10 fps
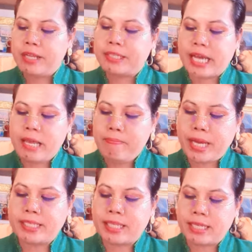ใช้เป็
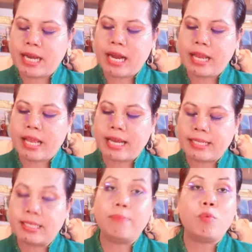นสัญลักษณ์ในการ
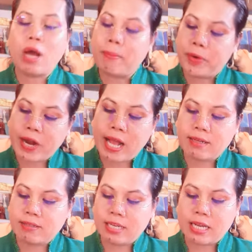เสริมความรัก
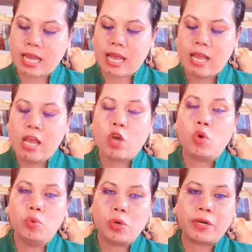นะคะ
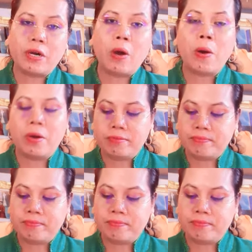คู่ครอง